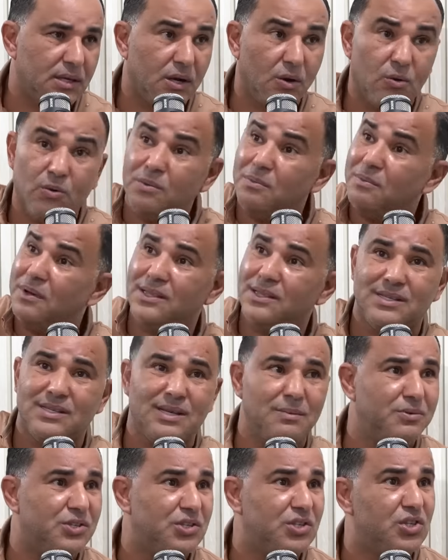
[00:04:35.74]
راهو المنزه
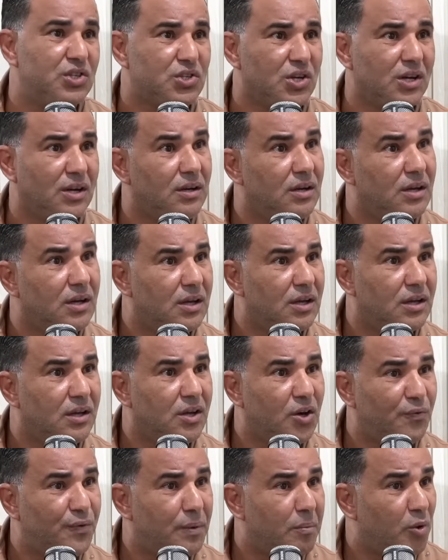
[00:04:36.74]
باش يشعل
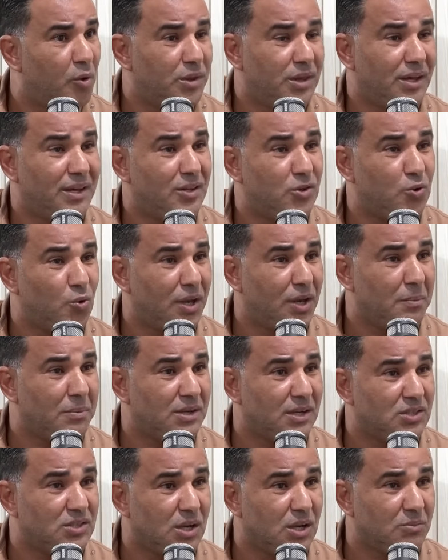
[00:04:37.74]
راهو فما وضعيات اخرى ما
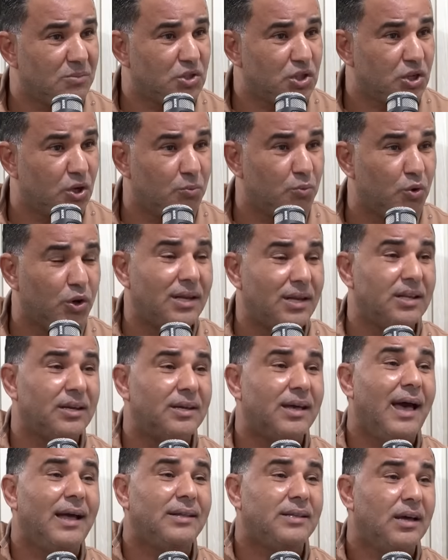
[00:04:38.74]
تنجمش راهو
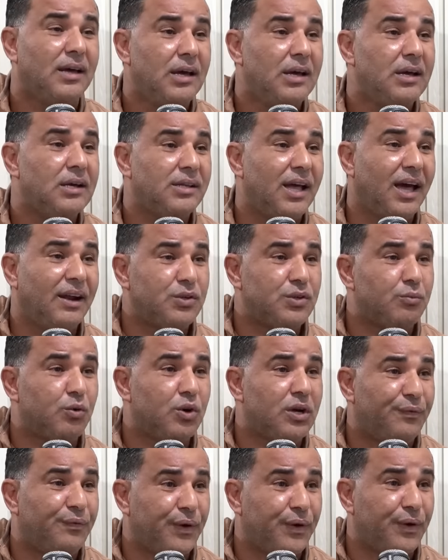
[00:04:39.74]
غاديك حتى
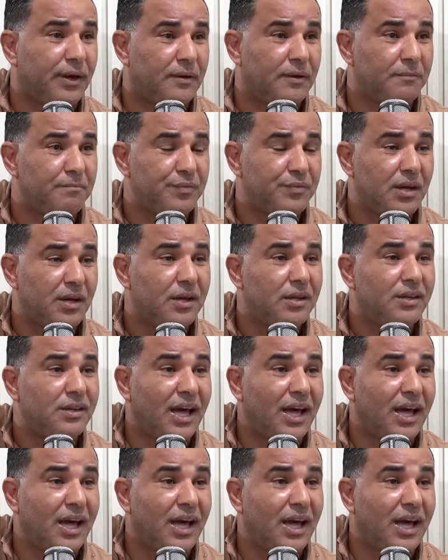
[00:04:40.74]
جمهور الافريقي امن انت مش